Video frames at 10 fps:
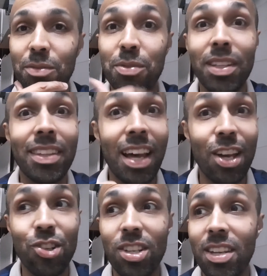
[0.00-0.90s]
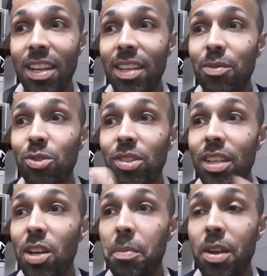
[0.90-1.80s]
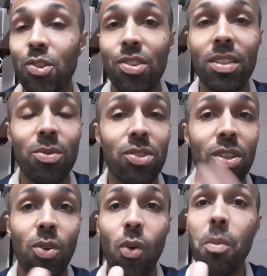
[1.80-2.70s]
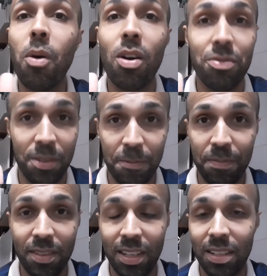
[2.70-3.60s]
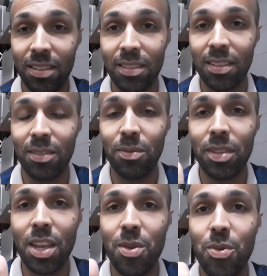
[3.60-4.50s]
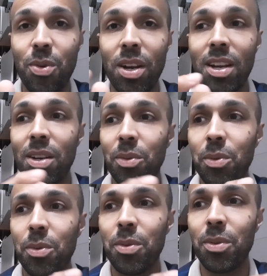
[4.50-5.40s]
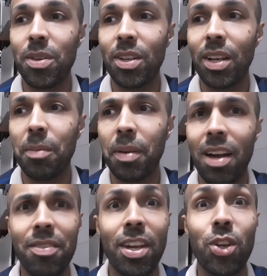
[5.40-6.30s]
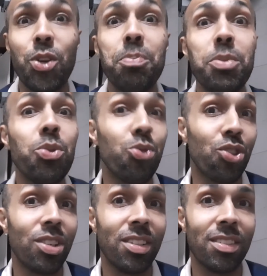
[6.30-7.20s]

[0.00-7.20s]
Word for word: Vantagem é que você realmente não se locomove, né? Você não tem o, o a palavra é commute.